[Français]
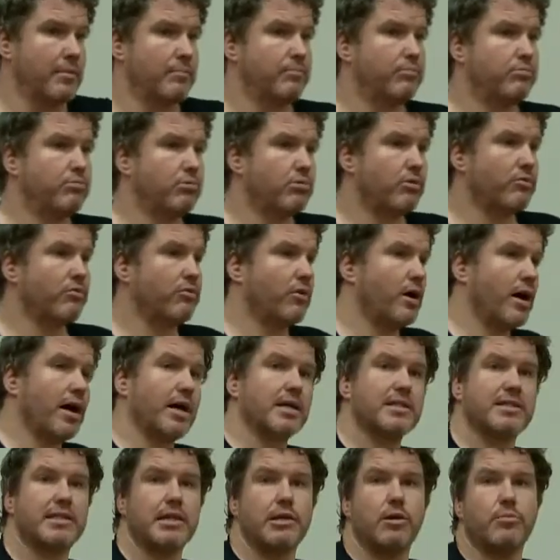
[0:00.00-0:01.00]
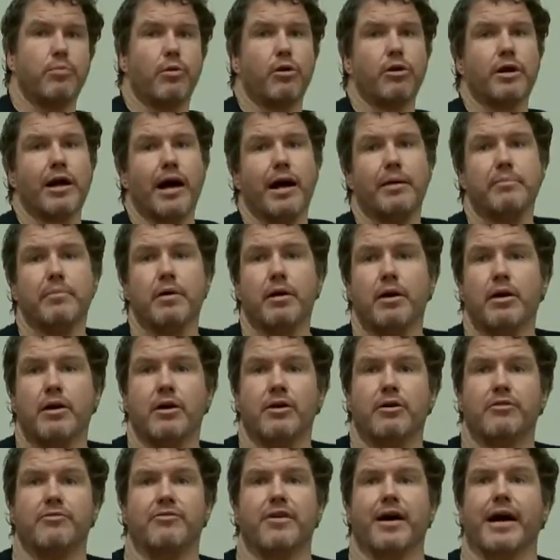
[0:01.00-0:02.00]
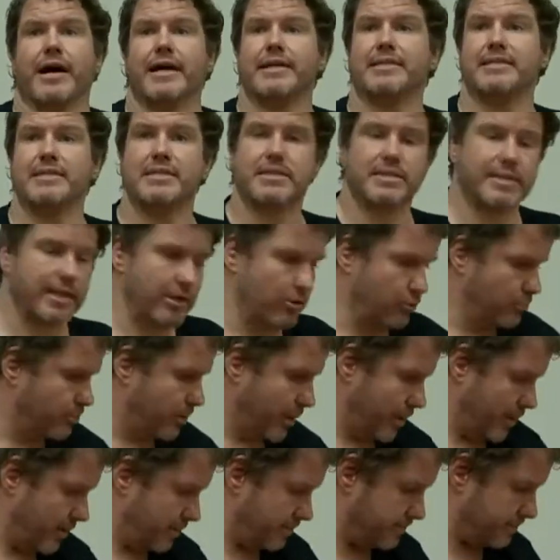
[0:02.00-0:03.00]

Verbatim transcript: pour voir si le programme va résister ou pas.